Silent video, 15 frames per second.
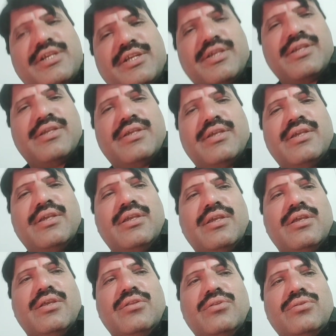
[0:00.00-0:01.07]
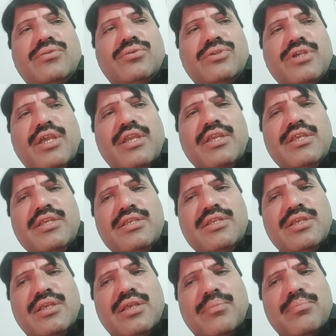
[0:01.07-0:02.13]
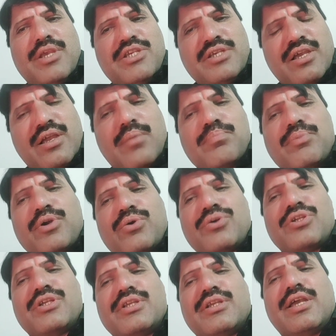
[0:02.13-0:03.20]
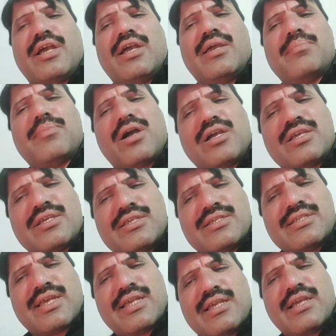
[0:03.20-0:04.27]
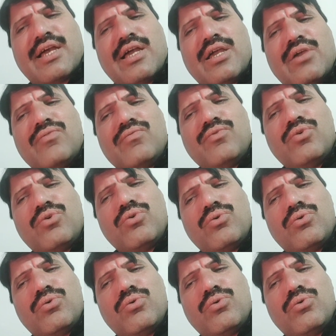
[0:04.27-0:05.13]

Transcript: है तो यानी बेशक हम प्रोटीन खाएं बाकी गज़ाएँ खाएं वो